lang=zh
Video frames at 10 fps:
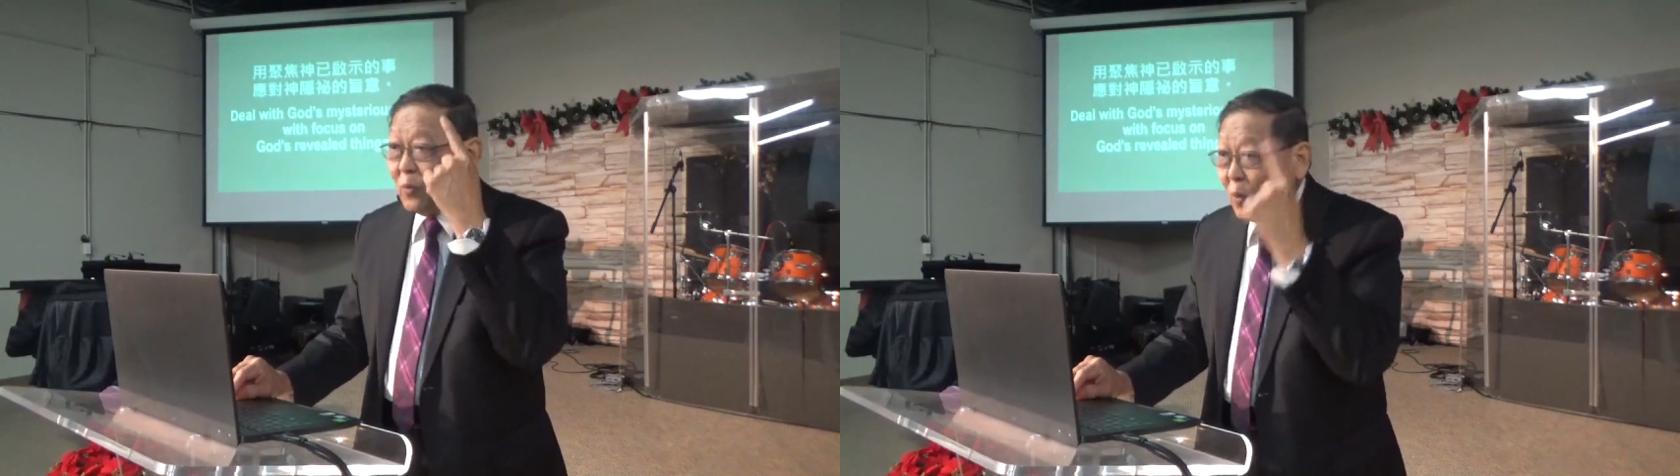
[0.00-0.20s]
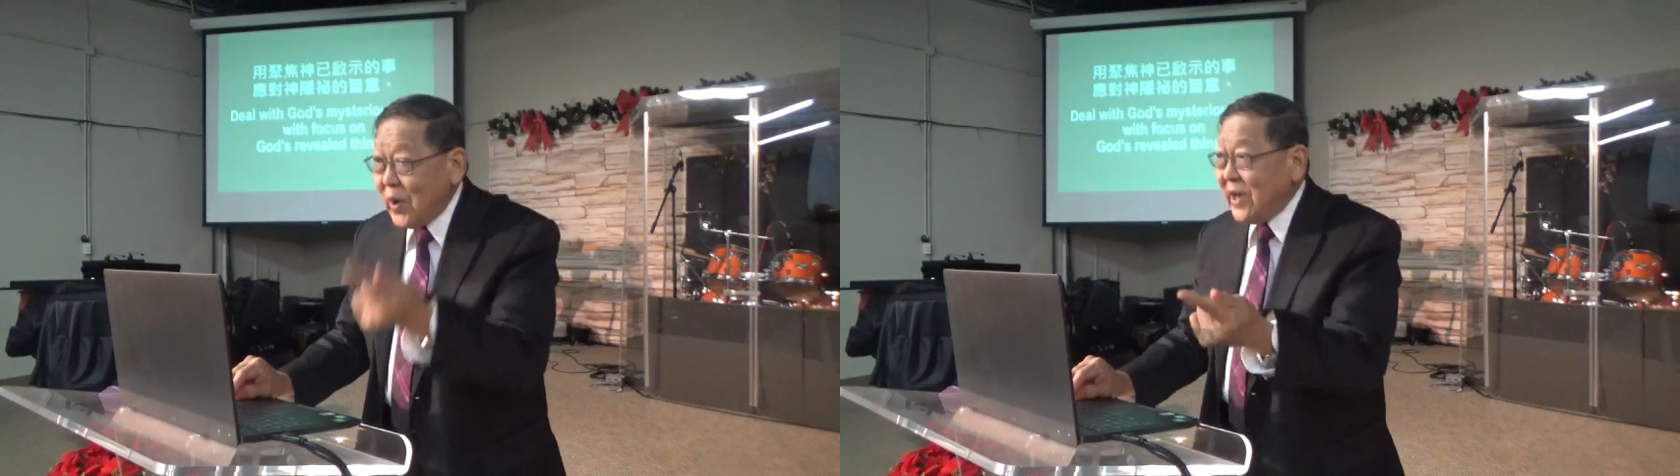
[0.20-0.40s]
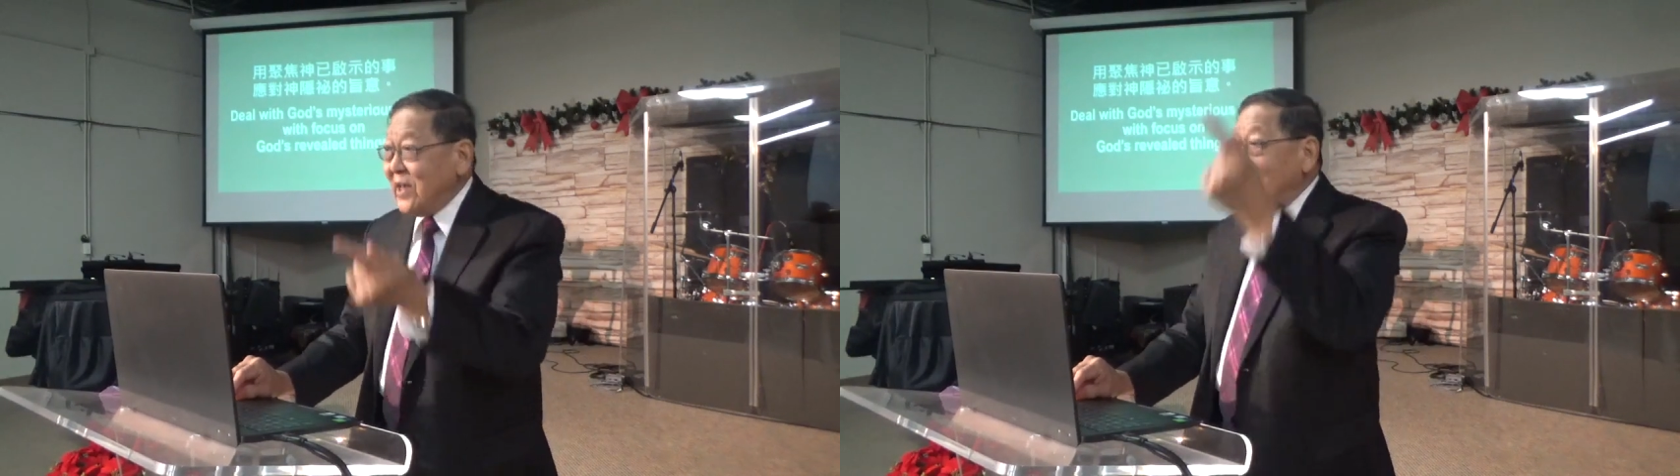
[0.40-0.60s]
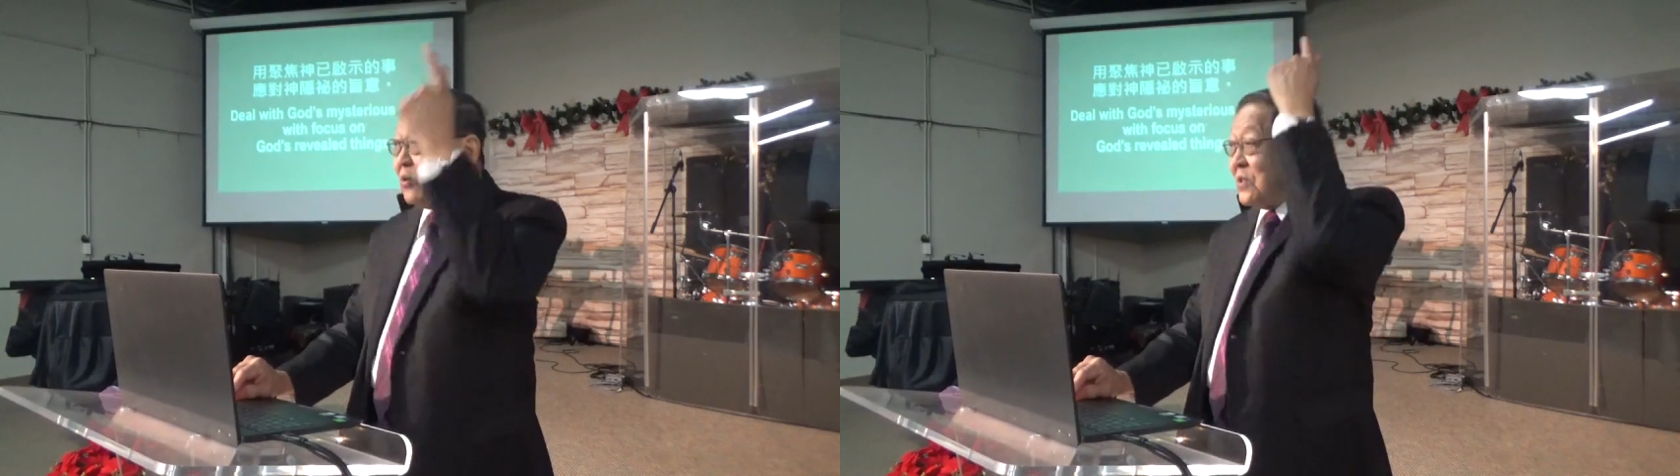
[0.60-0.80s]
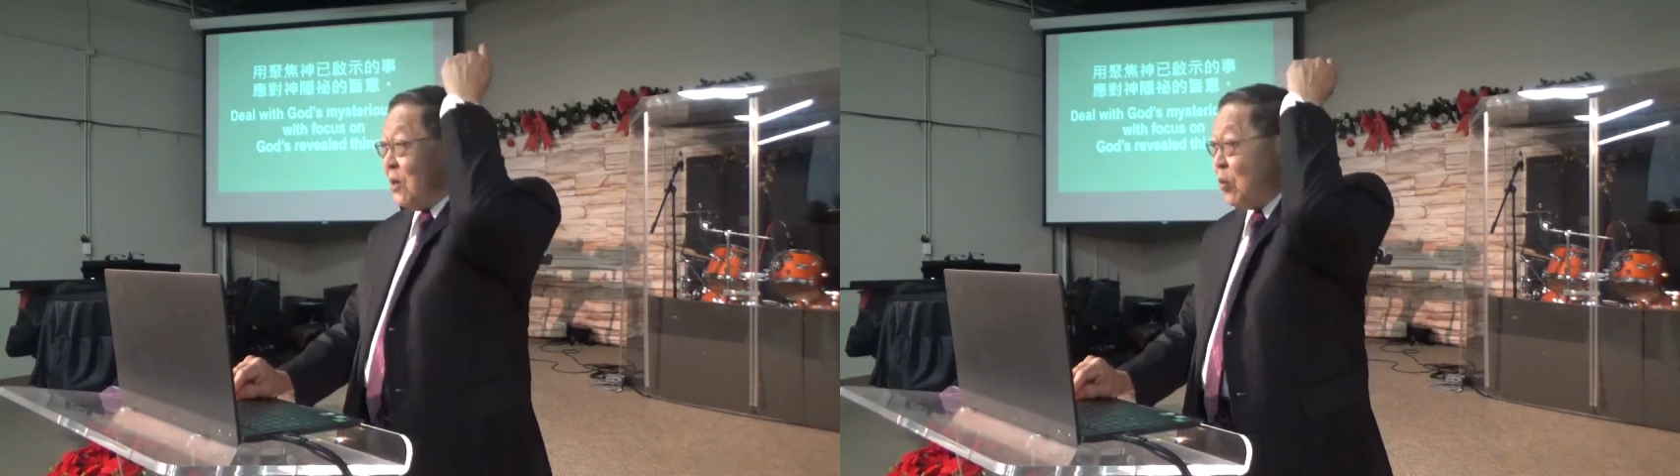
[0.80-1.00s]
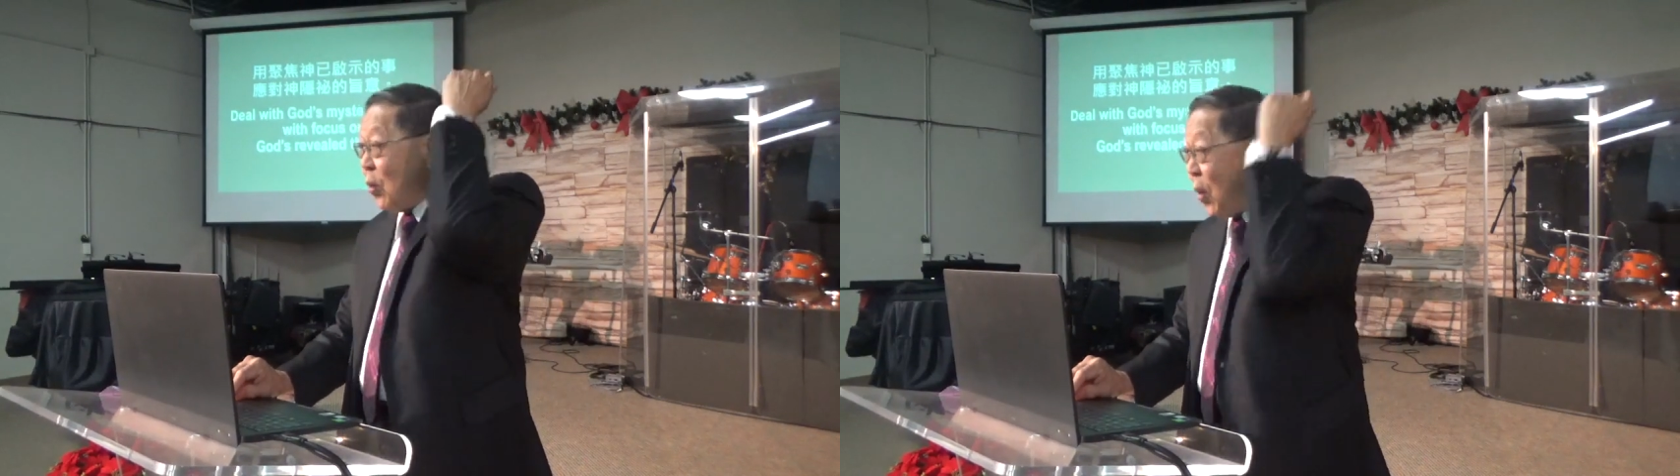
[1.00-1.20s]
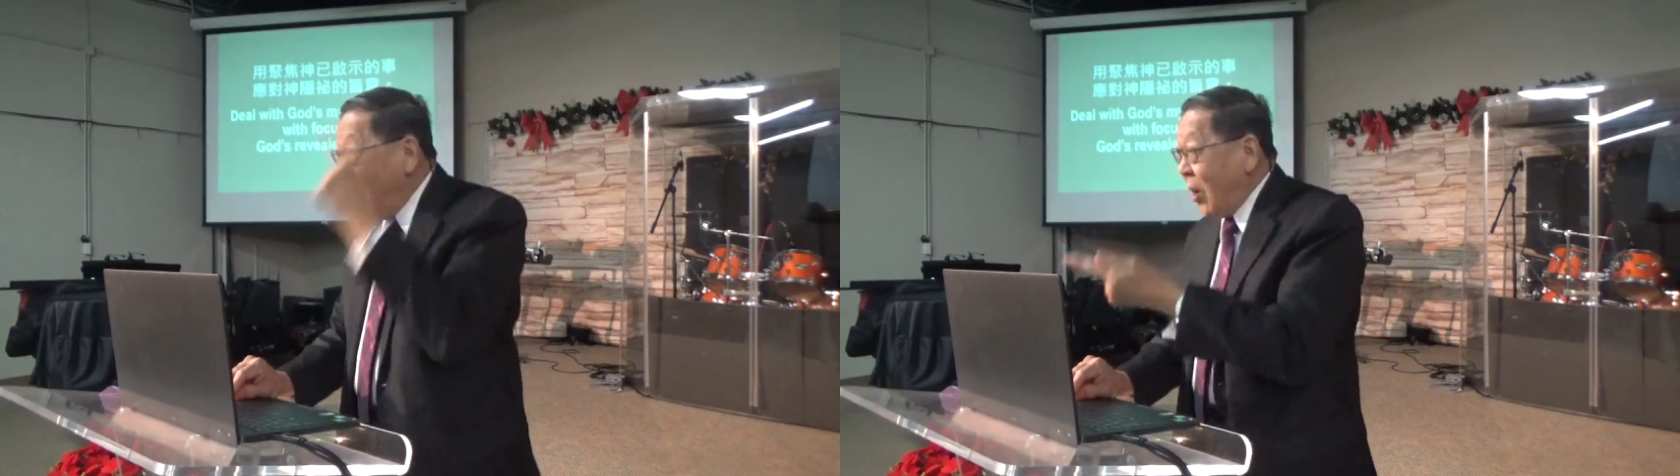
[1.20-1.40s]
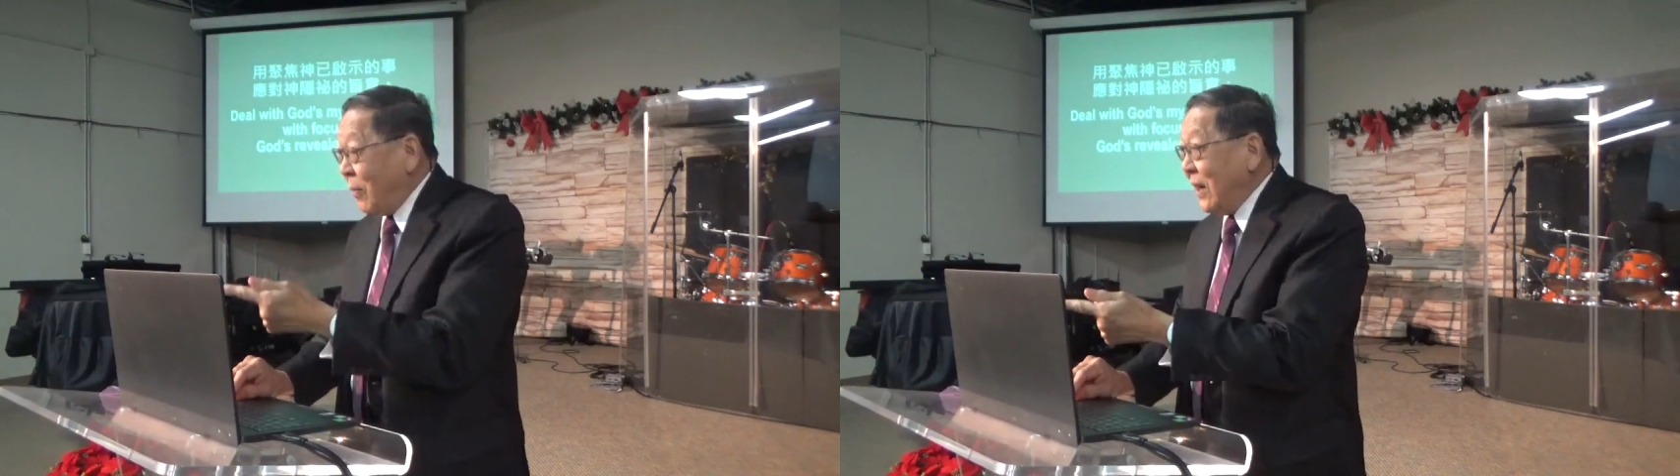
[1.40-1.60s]
为要叫
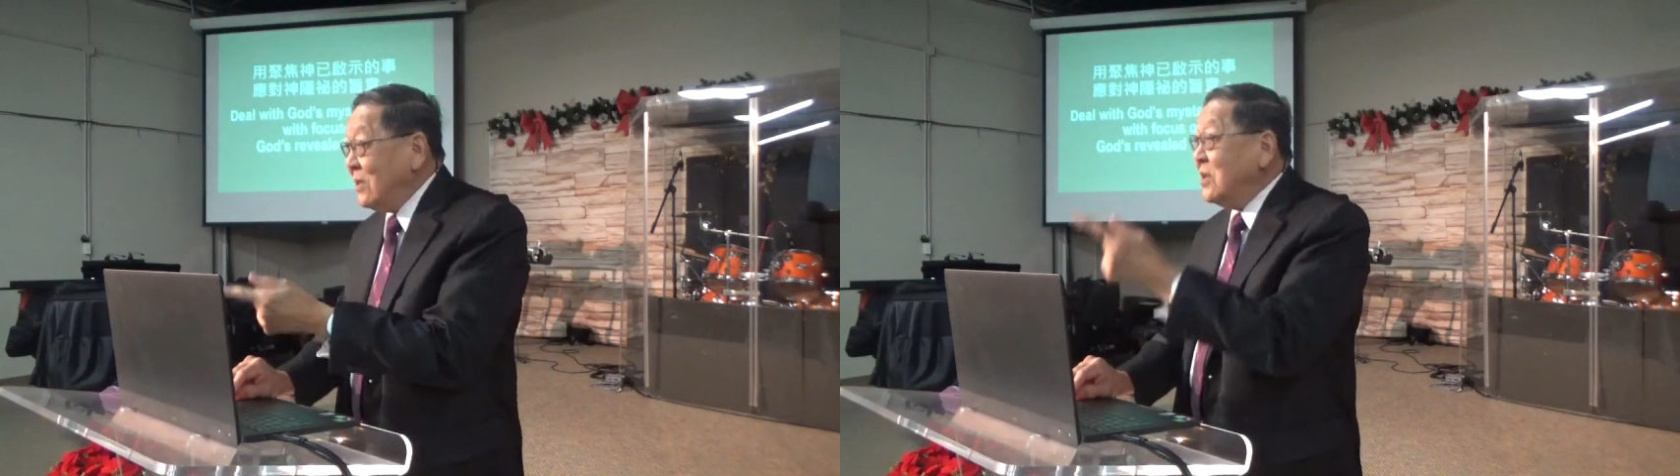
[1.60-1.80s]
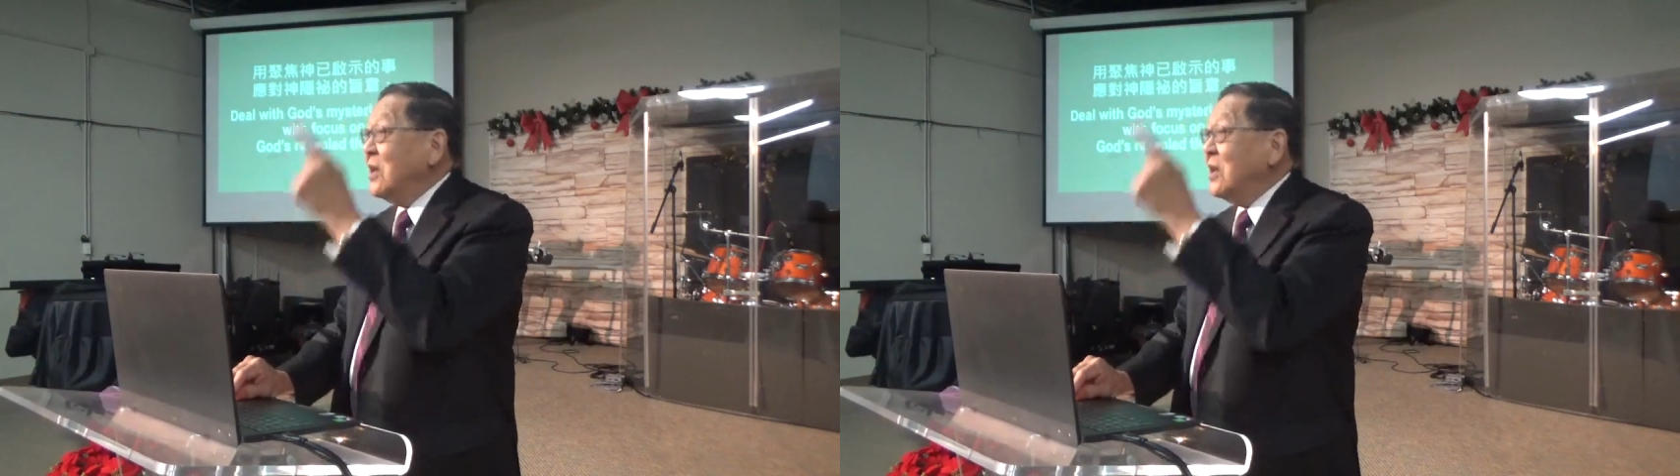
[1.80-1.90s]
我们